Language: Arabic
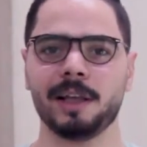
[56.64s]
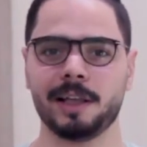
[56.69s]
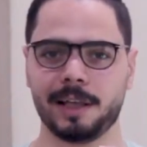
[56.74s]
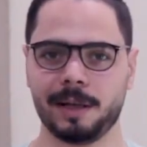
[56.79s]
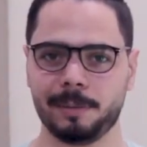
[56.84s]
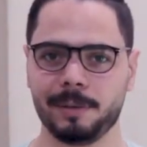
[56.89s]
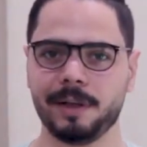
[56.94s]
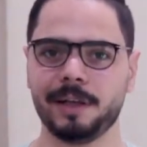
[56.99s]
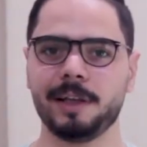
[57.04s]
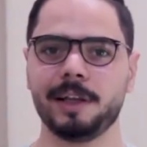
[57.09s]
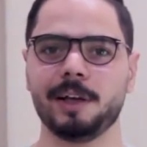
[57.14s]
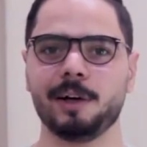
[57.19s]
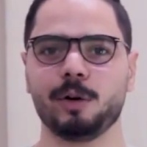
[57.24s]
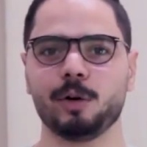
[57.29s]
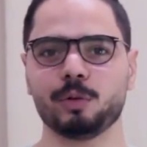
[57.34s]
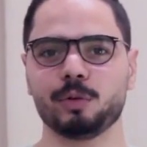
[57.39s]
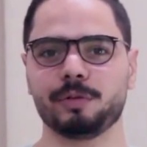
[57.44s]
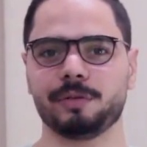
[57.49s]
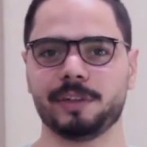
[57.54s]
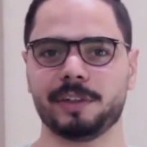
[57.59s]
كمان هي
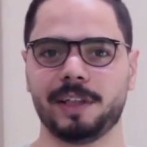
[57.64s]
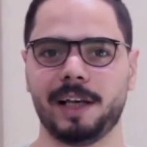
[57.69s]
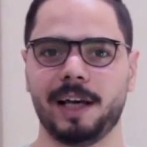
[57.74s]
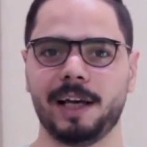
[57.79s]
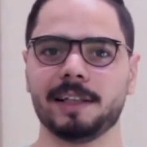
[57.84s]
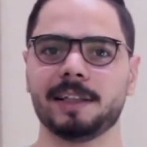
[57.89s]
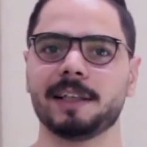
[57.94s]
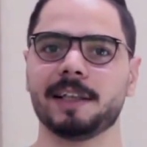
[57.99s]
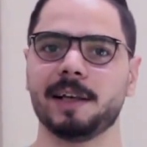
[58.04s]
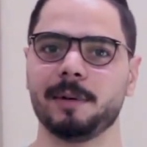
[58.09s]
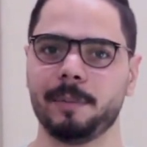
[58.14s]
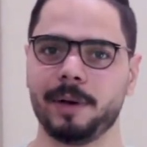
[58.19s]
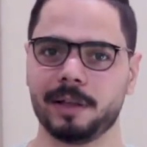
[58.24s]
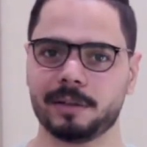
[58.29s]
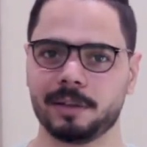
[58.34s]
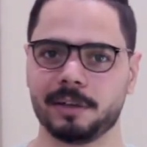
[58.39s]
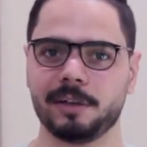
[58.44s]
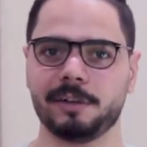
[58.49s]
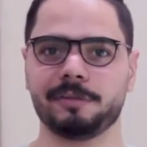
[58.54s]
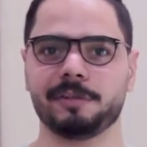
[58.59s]
عضو في اتحاد
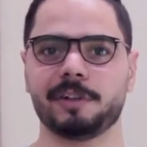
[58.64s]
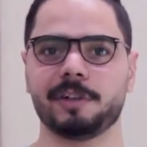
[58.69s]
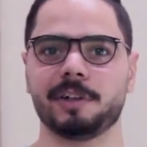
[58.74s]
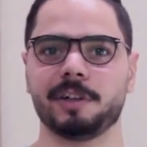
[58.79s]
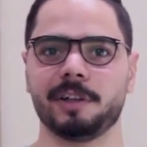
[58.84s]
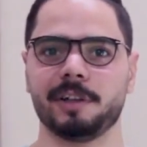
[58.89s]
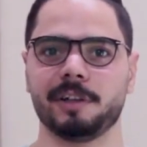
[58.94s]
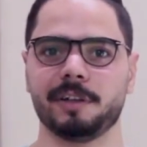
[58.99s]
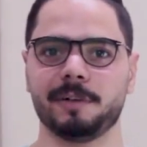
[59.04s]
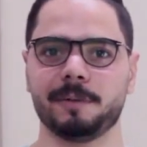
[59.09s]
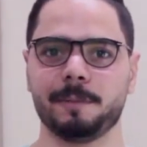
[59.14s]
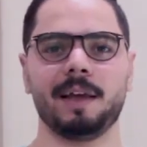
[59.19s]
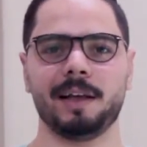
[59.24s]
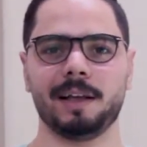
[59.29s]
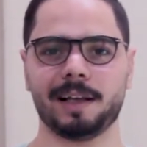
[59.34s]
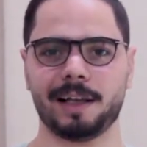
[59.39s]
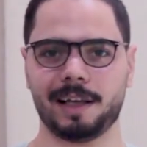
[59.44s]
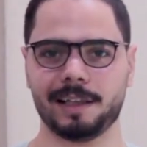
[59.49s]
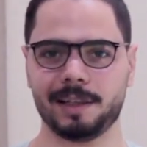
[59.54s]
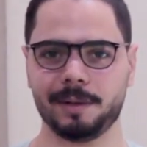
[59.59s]
الجامعات الأفريقية
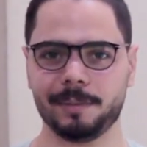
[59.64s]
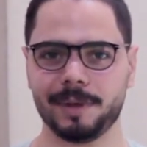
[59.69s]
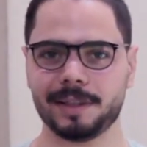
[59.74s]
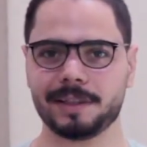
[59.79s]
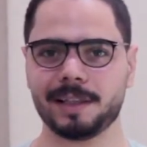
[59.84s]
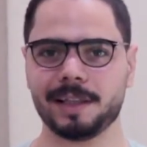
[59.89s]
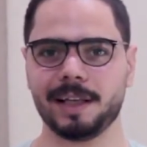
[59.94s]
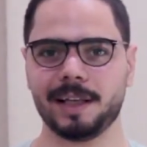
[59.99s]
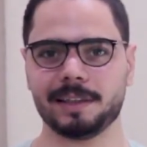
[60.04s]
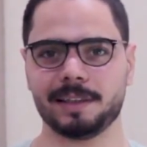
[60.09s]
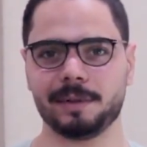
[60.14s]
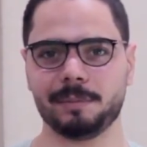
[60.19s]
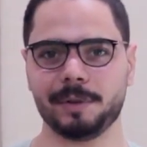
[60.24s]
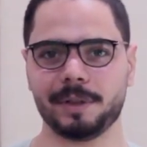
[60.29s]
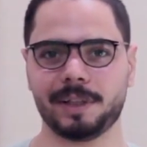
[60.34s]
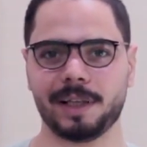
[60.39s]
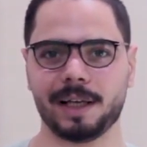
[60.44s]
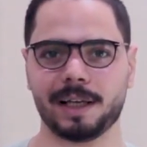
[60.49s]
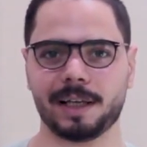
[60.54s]
الخدمات اللي قدمتها